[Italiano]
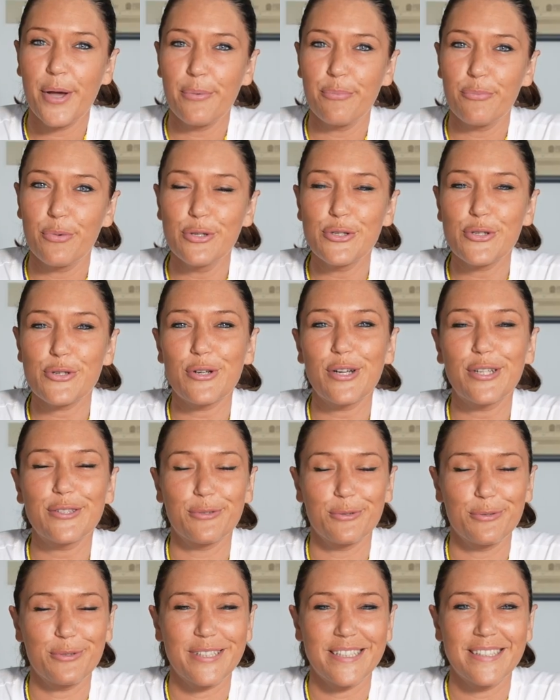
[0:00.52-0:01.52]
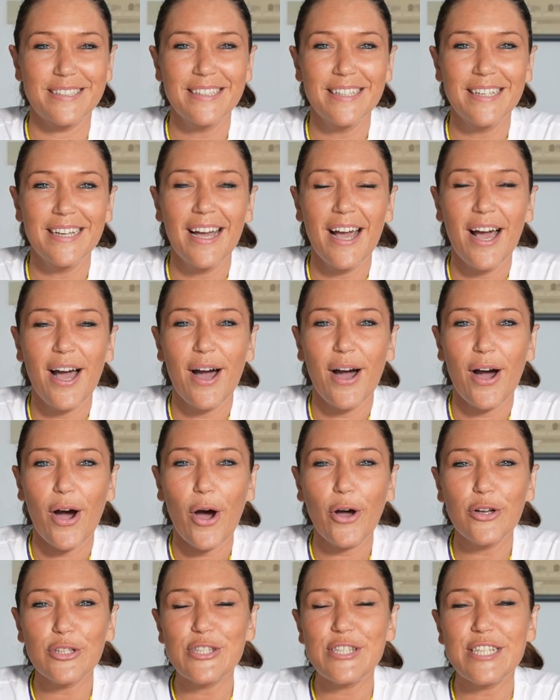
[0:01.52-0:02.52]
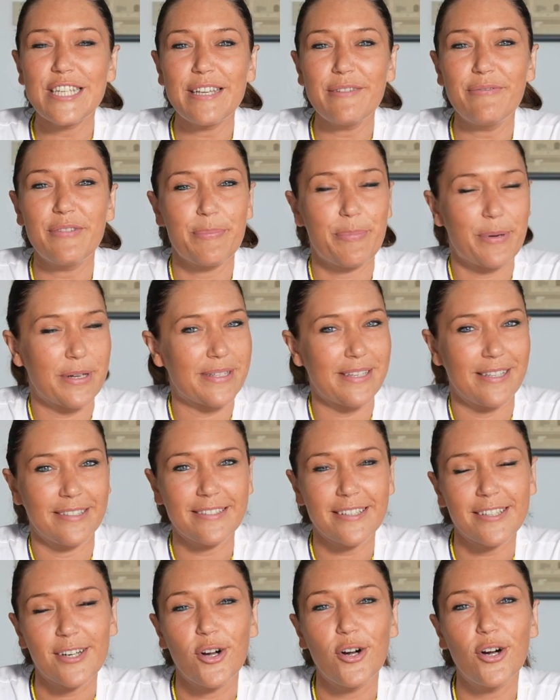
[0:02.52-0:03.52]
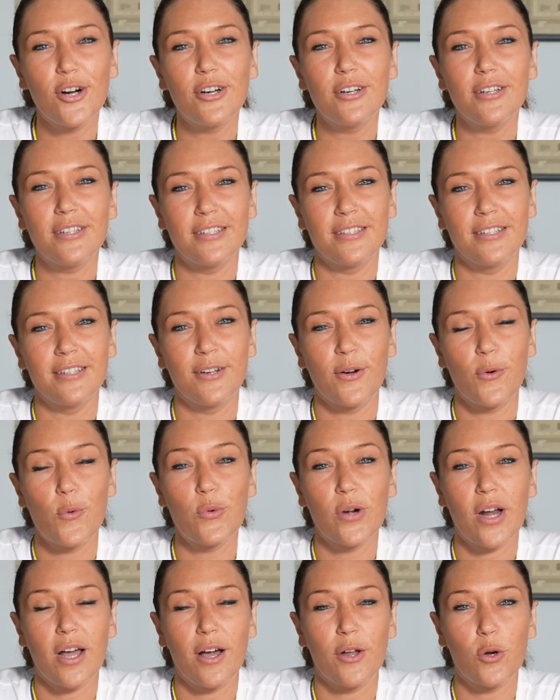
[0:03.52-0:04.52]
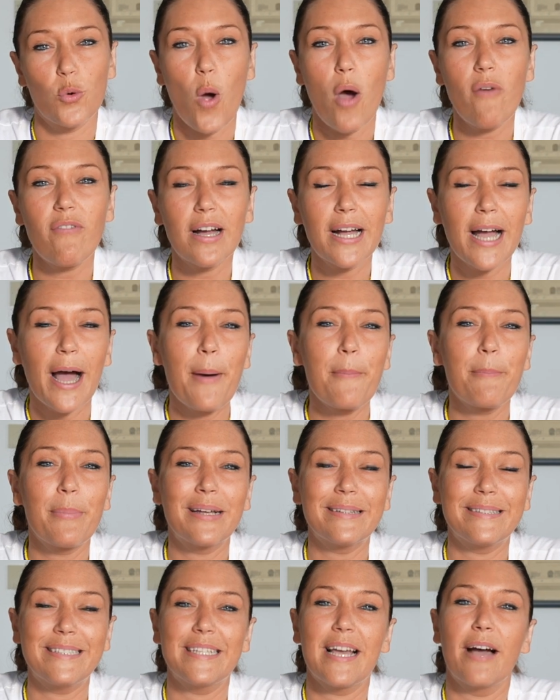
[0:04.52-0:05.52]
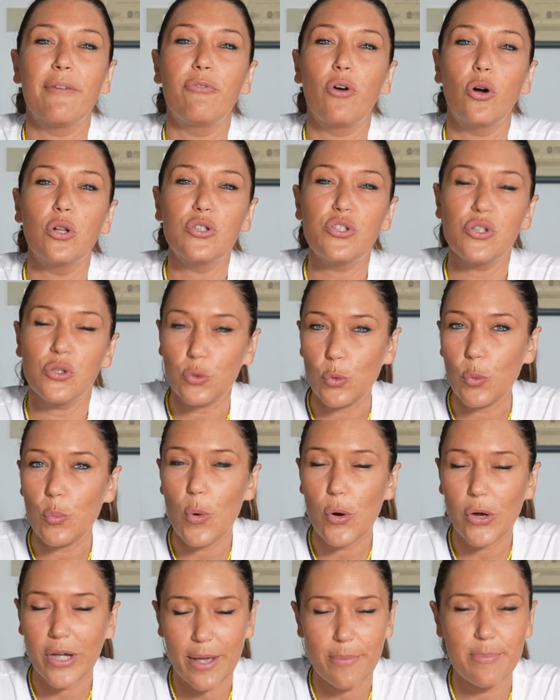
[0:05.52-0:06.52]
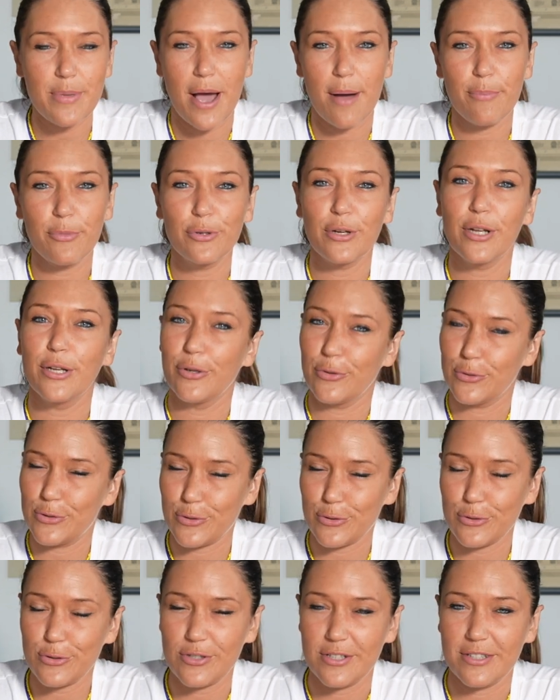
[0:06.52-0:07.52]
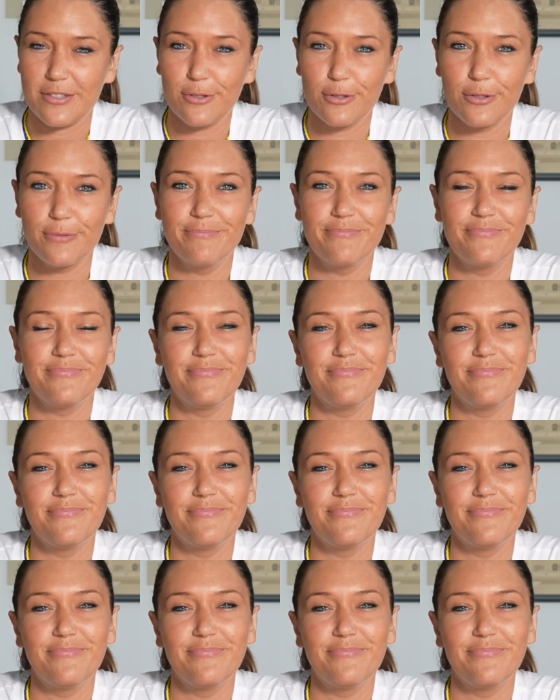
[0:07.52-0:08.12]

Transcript: Buongiorno a tutti! Oggi vi presenterò eh, una nuova gamma di avvolgi che abbiamo nel nostro sito.